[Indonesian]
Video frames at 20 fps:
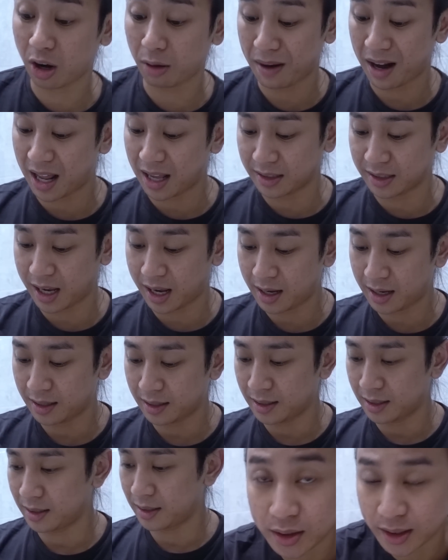normal aja.
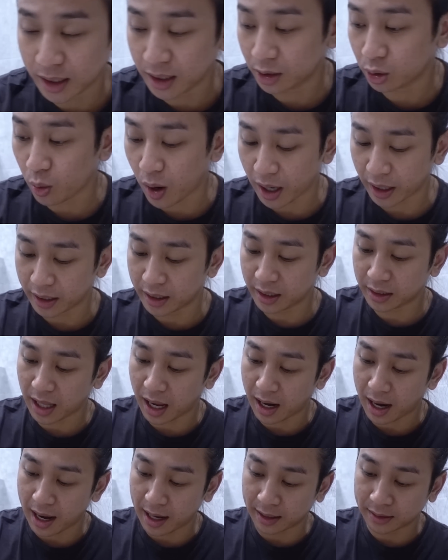Jadi tuangin di
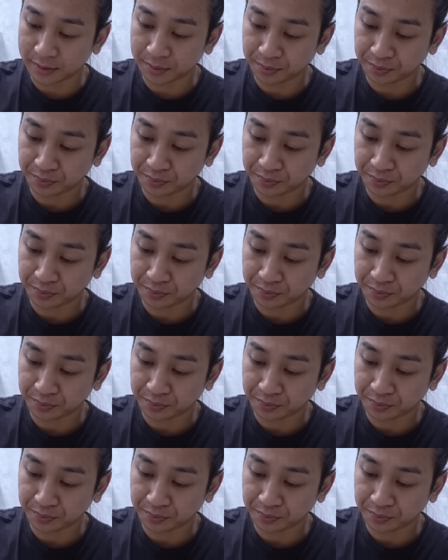tangan.